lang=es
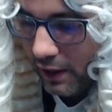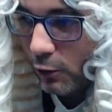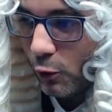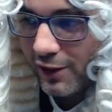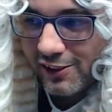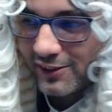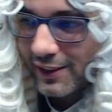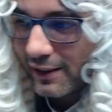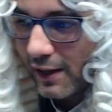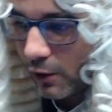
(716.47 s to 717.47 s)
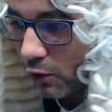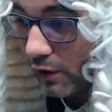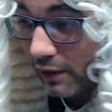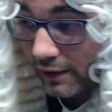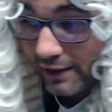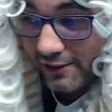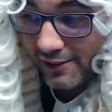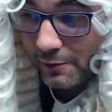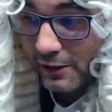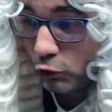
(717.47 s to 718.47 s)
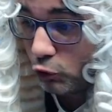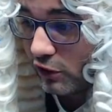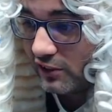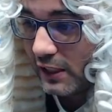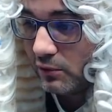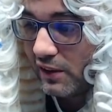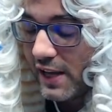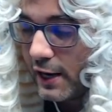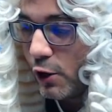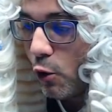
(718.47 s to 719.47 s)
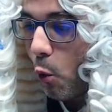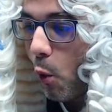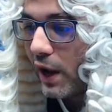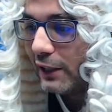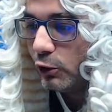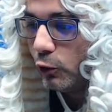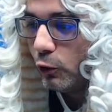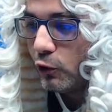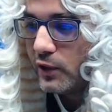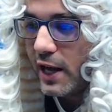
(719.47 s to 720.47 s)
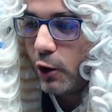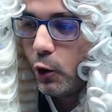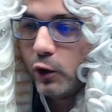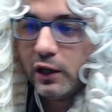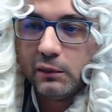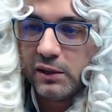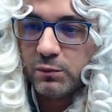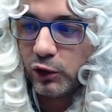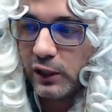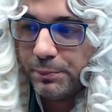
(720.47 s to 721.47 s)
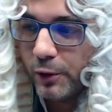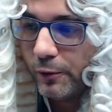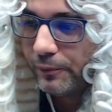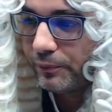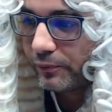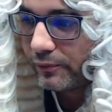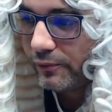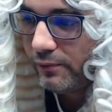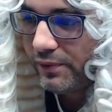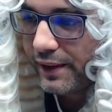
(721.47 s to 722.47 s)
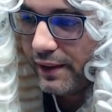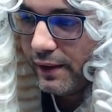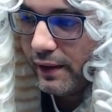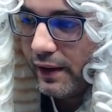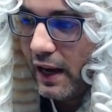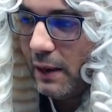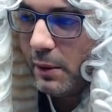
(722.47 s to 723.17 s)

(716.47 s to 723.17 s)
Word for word: lo que está claro, que se ve en sus streams a diario, juega todos los días con el mismo tipo. El,